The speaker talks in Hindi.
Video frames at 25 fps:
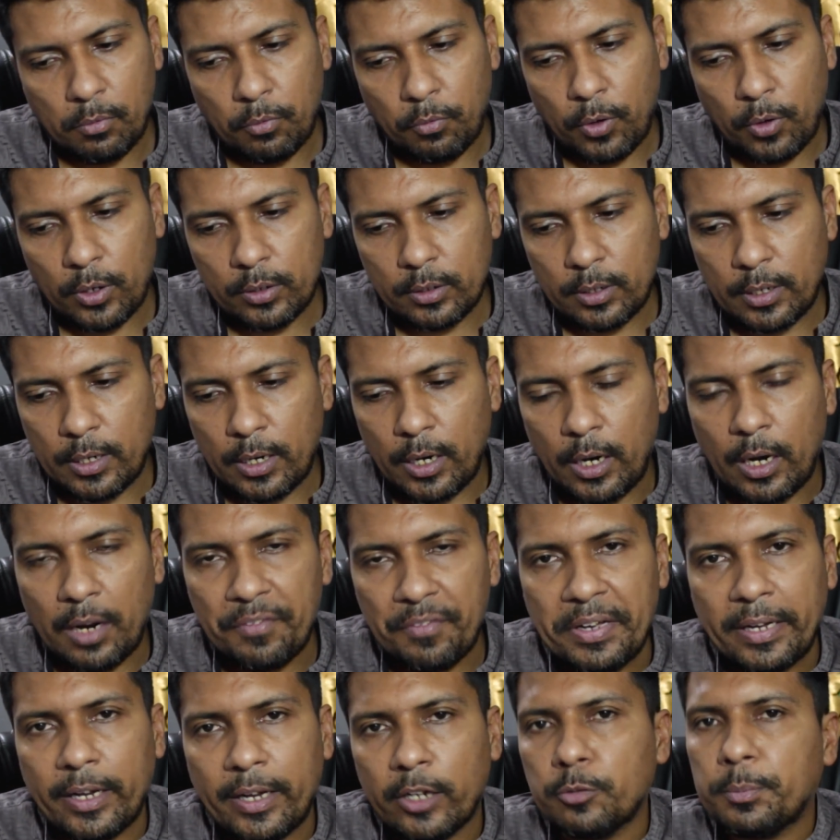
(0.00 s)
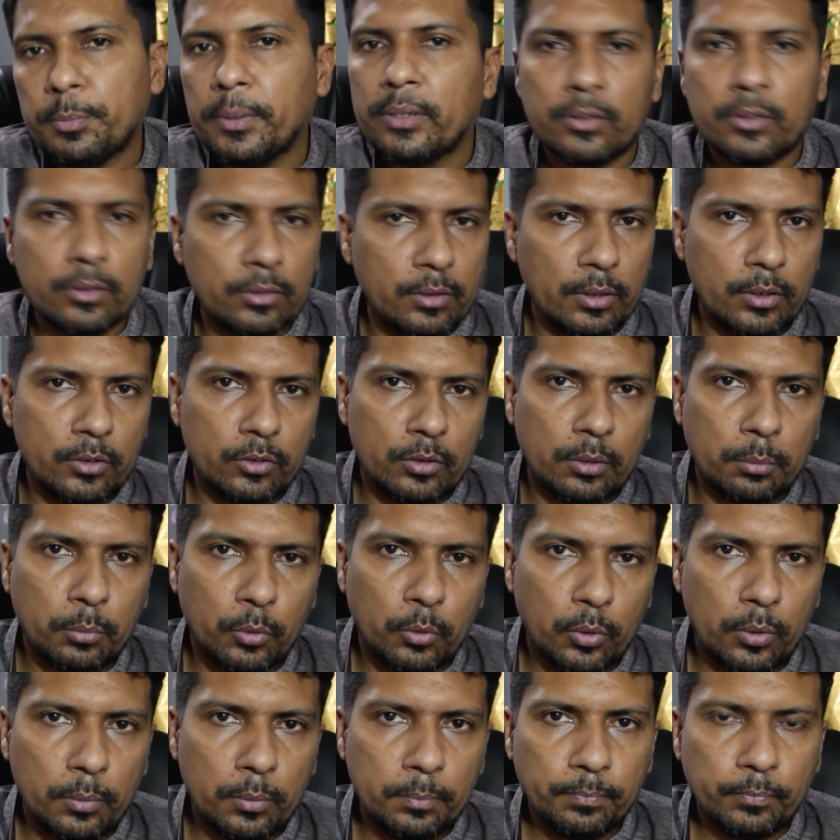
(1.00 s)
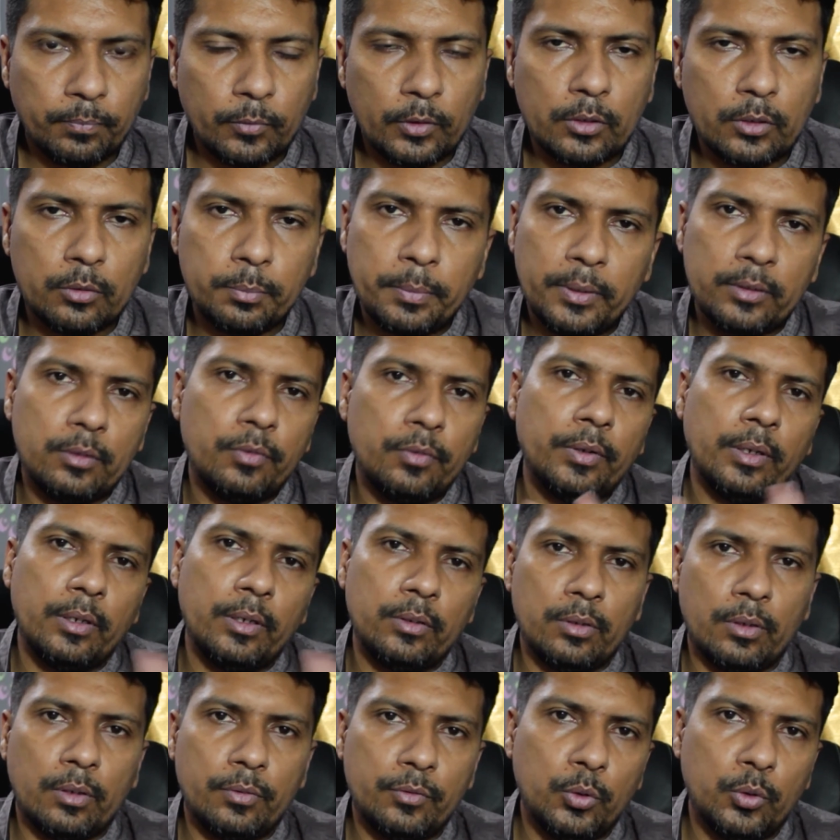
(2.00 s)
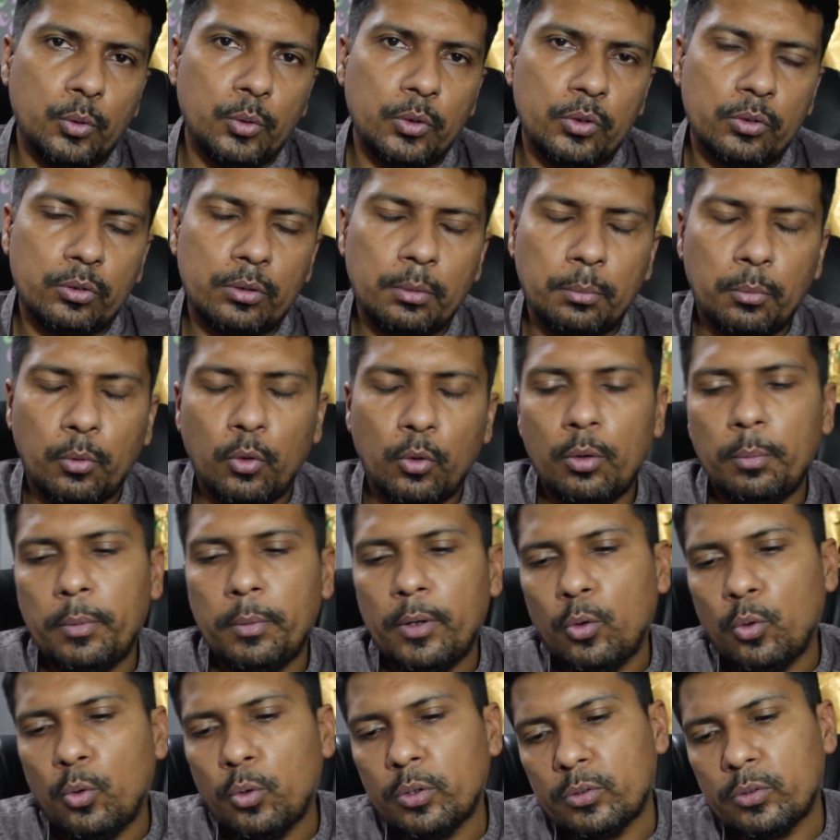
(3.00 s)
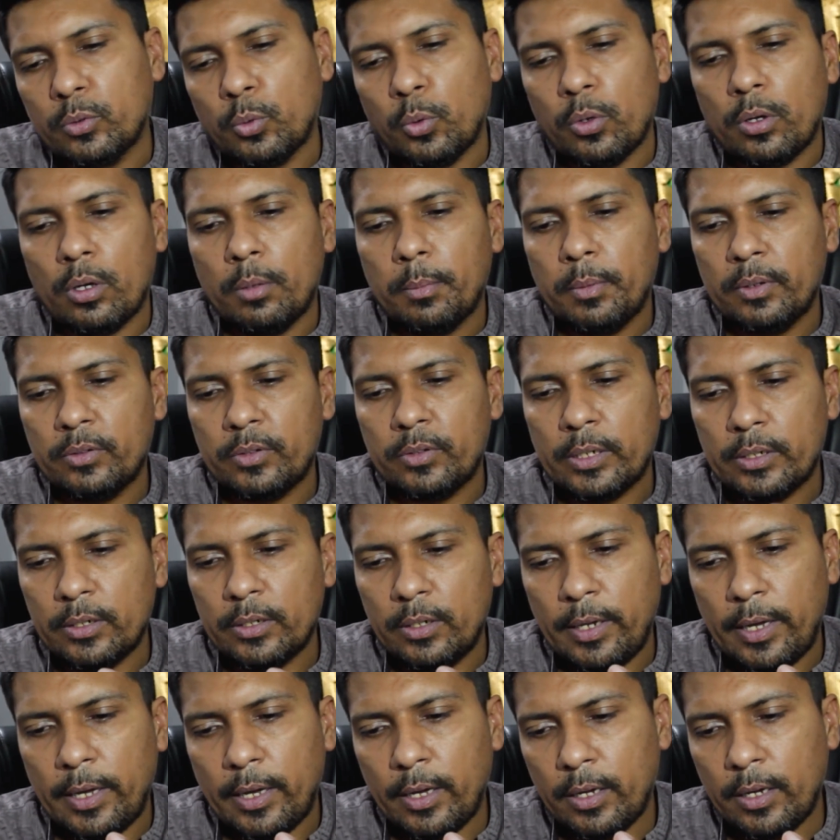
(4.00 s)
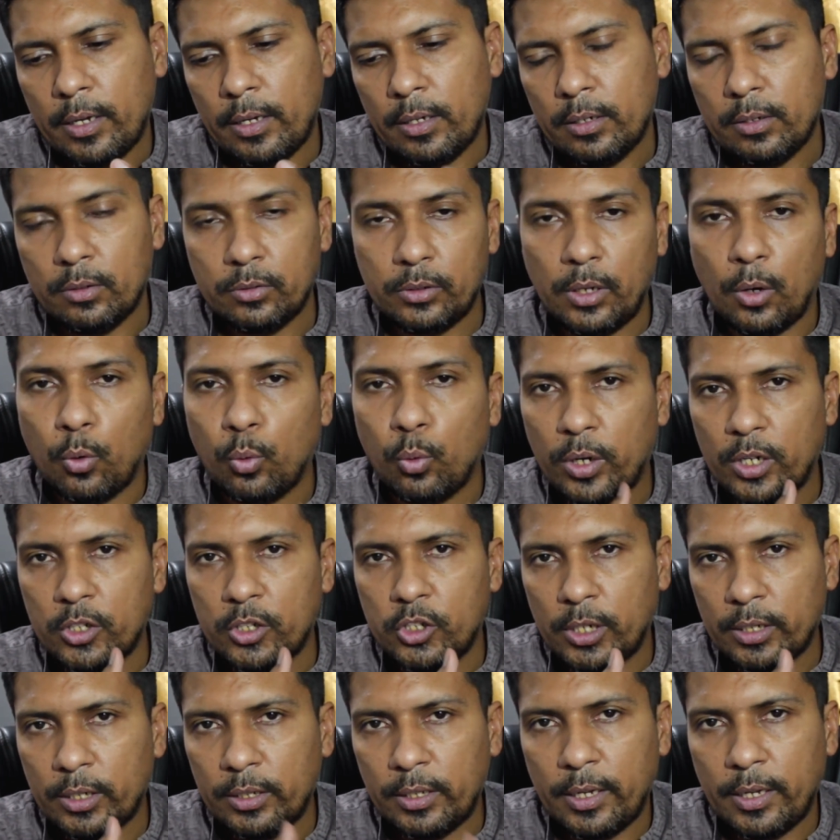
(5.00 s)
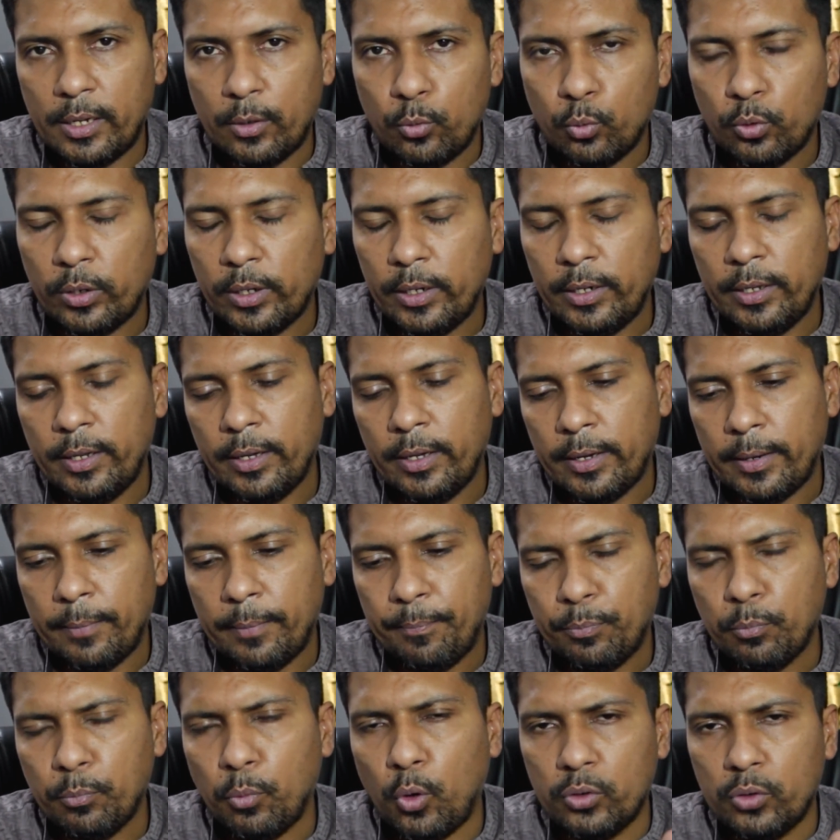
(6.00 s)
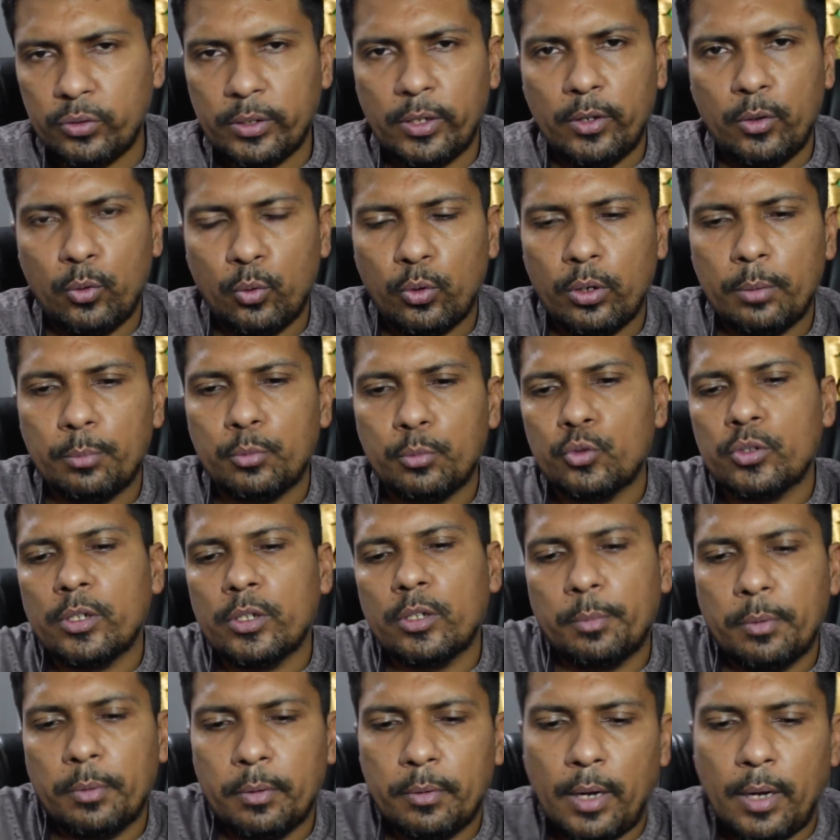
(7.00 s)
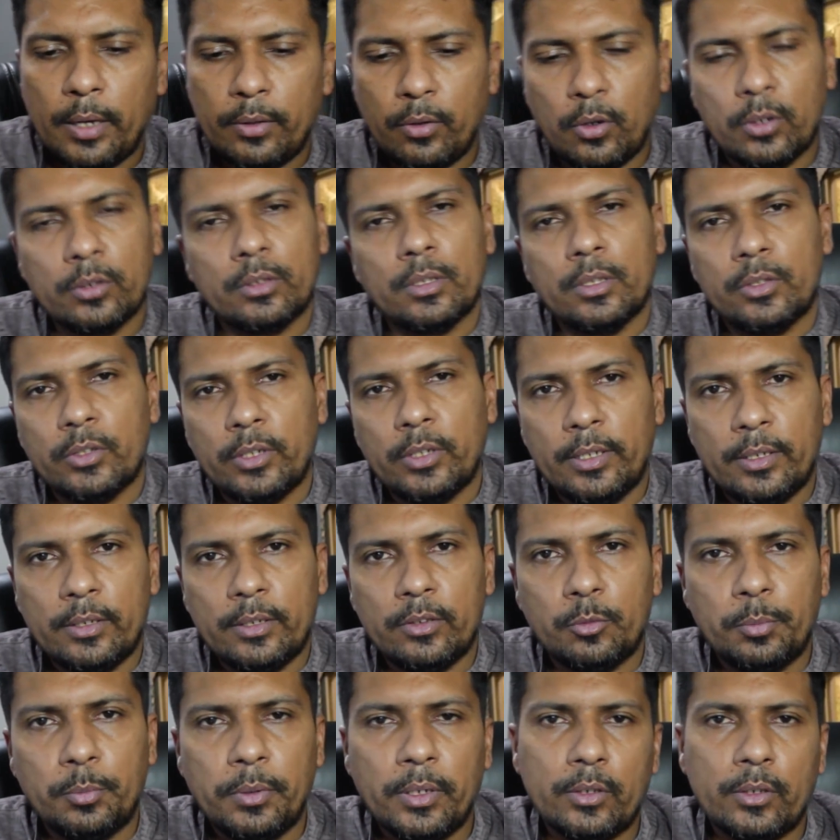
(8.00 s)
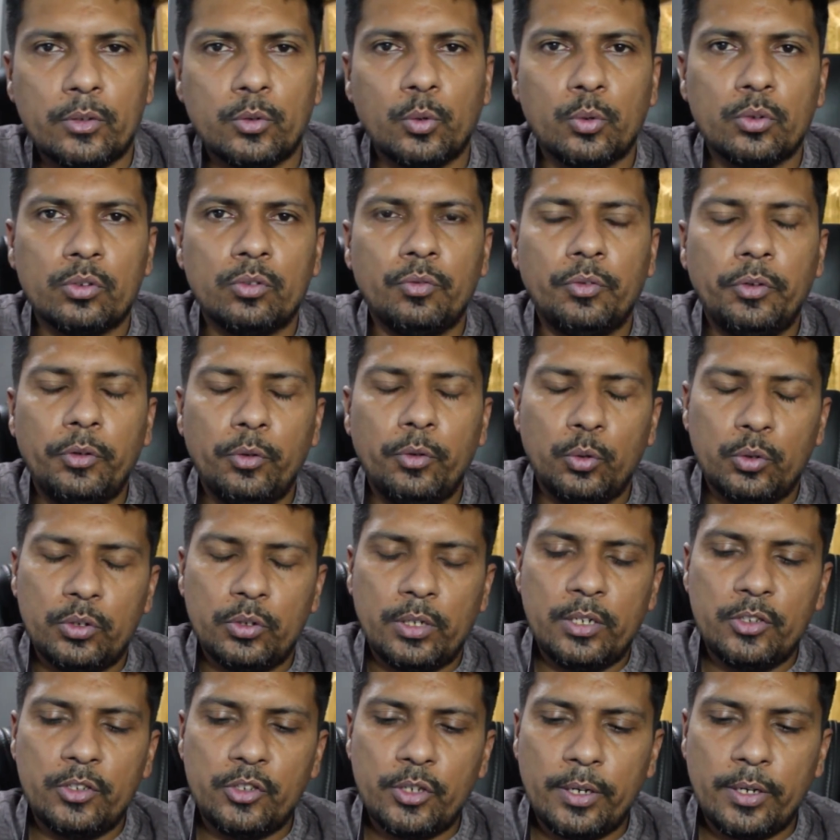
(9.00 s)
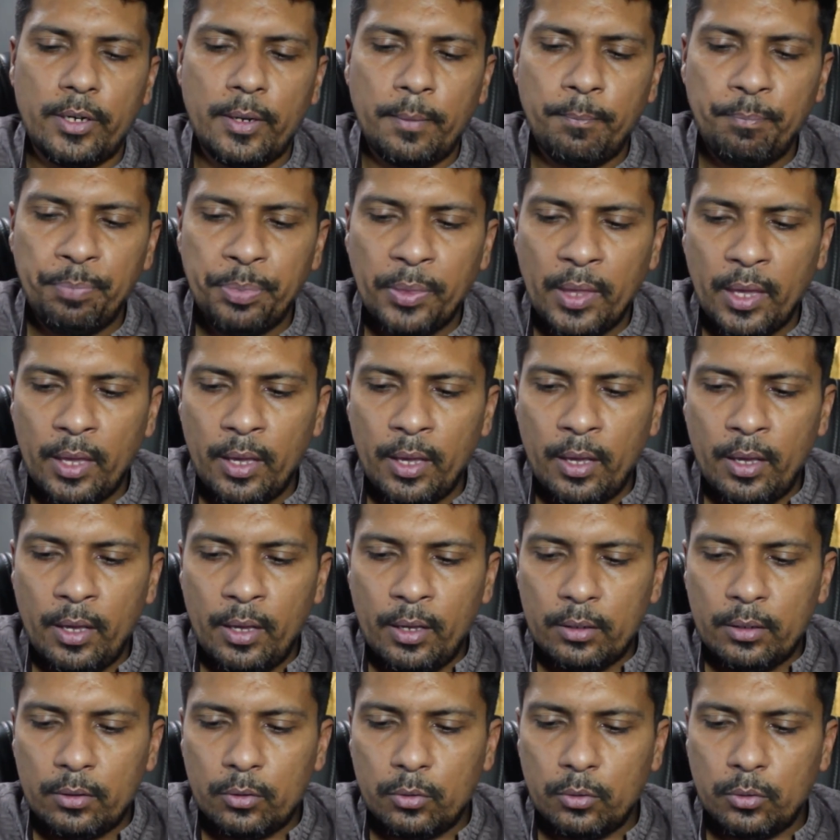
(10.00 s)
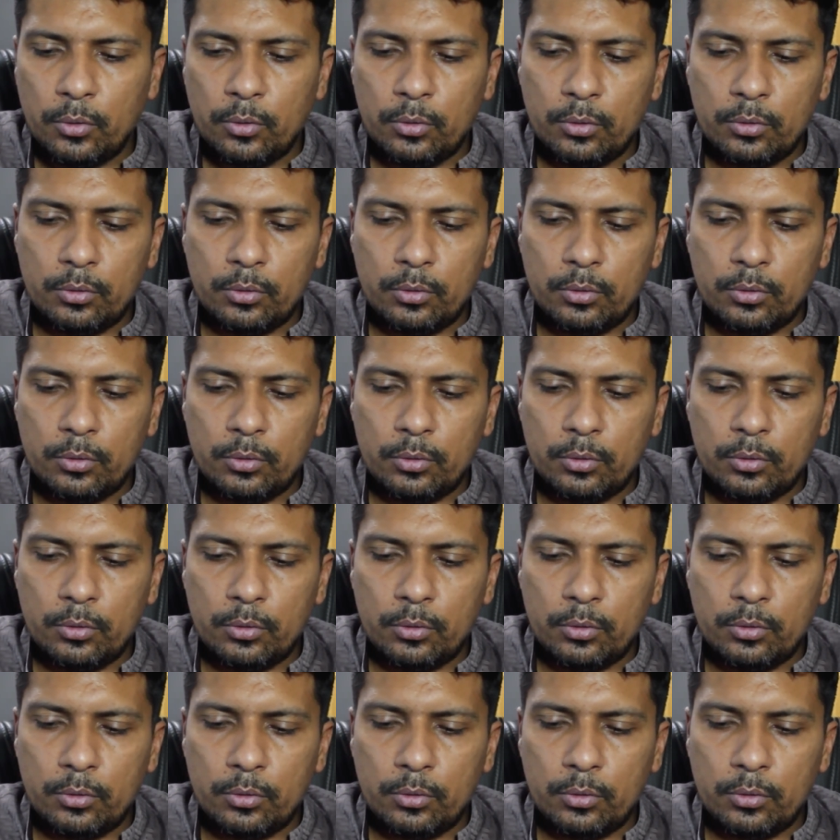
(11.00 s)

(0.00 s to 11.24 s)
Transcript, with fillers: व्हाट आर लिविंग एक्सपेंसेस इन इस्तांबुल स्पेसिफिकली सिर्फ जो इस्तांबुल में लोग तुर्की में सेटल हैं या होना चाहते हैं उनके लिए है बहुत सारे लोगों ने पूछा तो फिर आई थॉट के चलें इस पर एक छोटी सी वीडियो हो जानी चाहिए तो